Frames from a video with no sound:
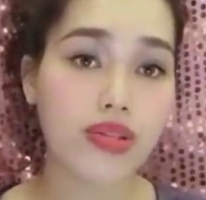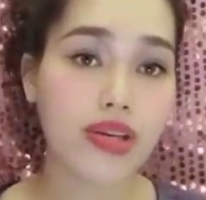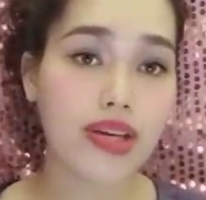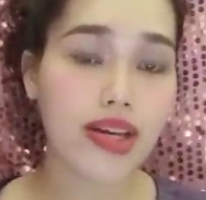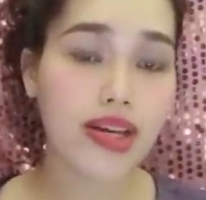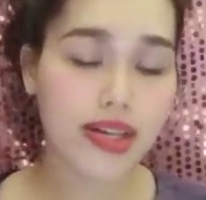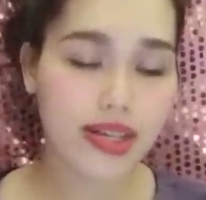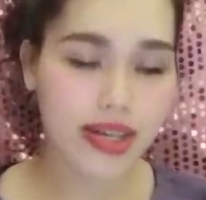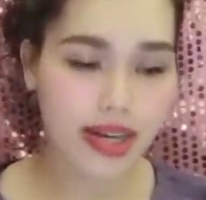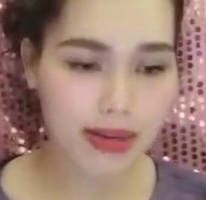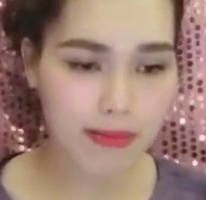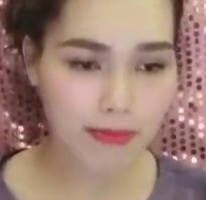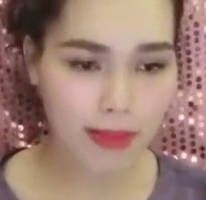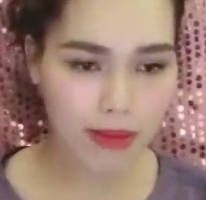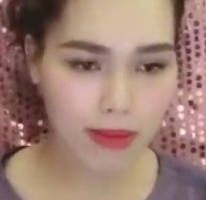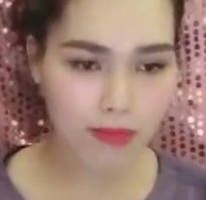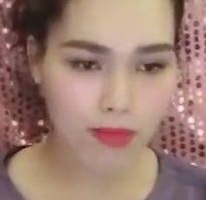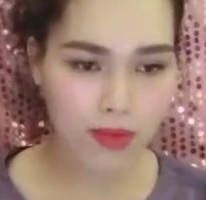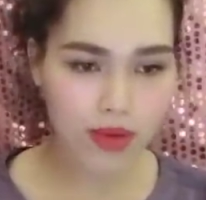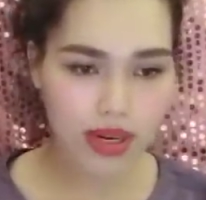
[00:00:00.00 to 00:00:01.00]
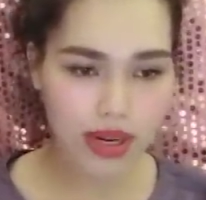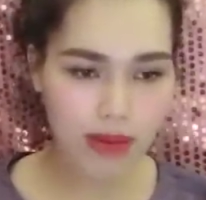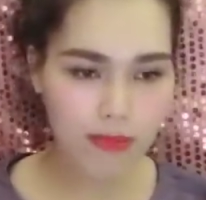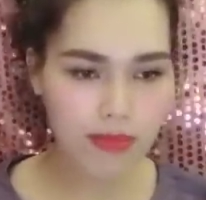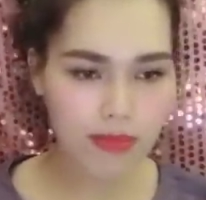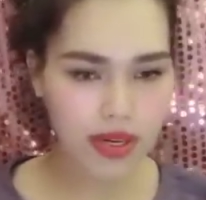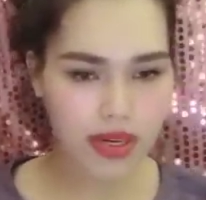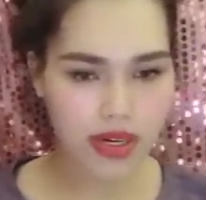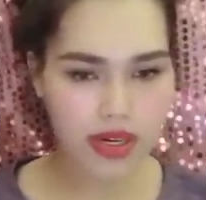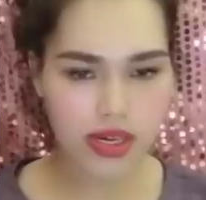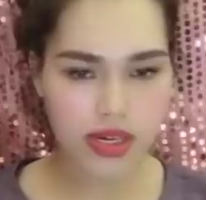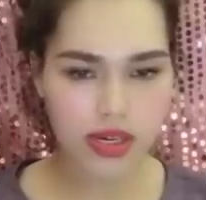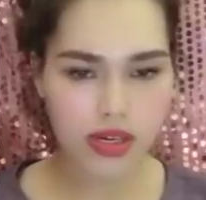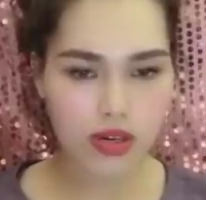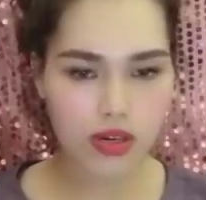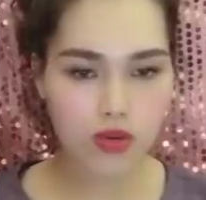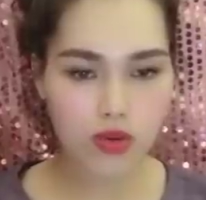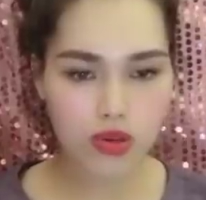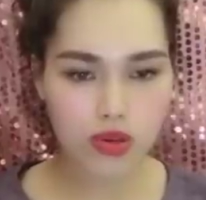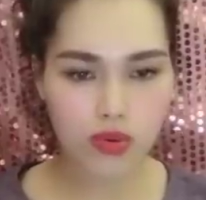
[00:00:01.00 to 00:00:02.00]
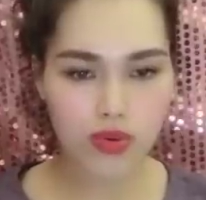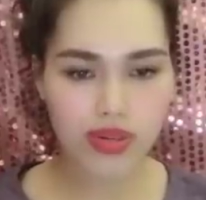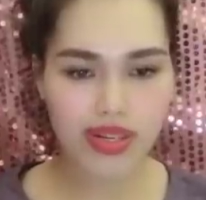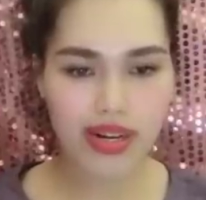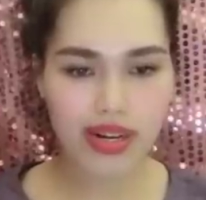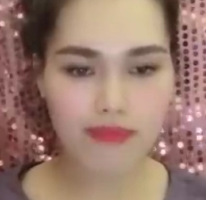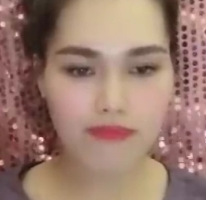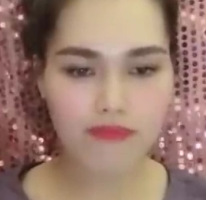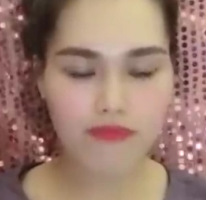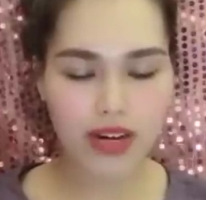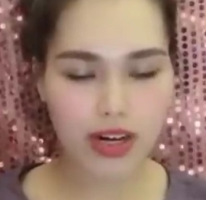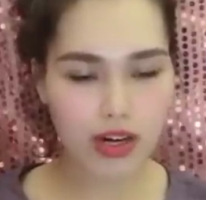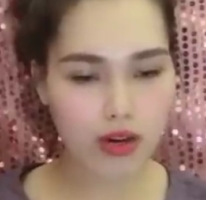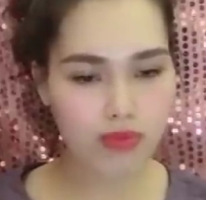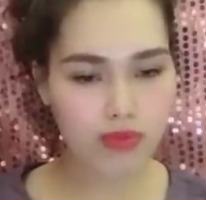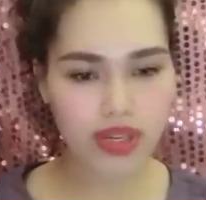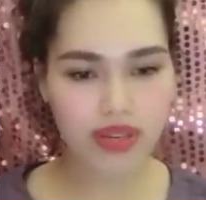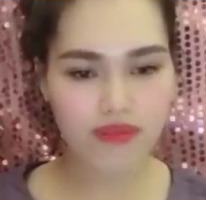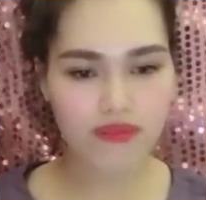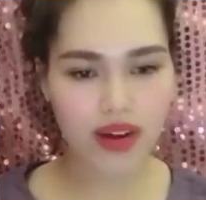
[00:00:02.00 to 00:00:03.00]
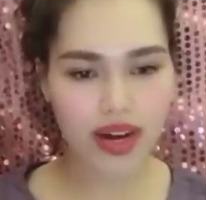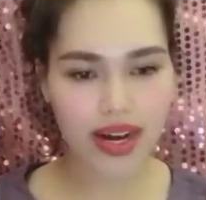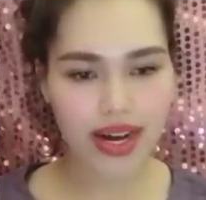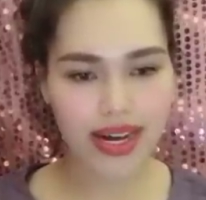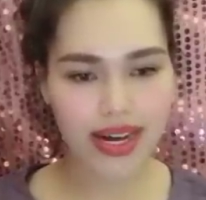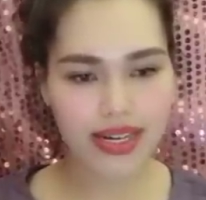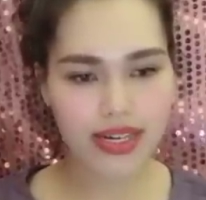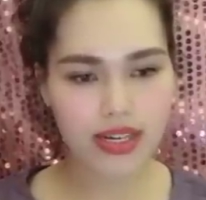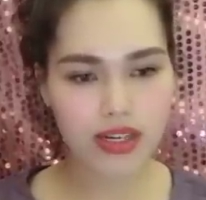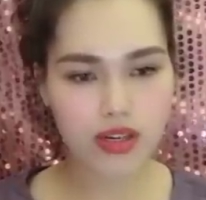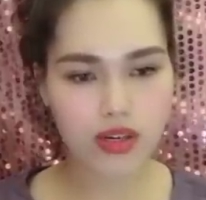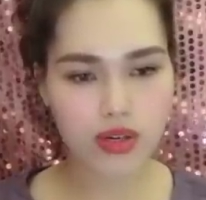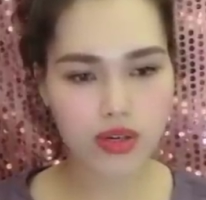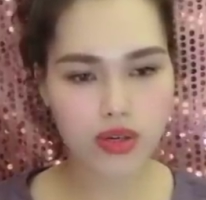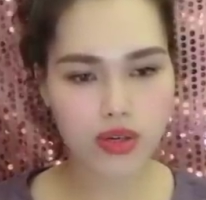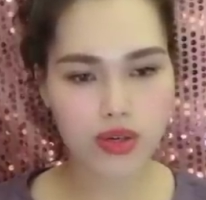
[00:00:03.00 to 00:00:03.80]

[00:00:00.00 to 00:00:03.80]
Tôi thấy anh Khanh mặt muốn lầm lì, luôn cúi gằm và không nhìn vào ai.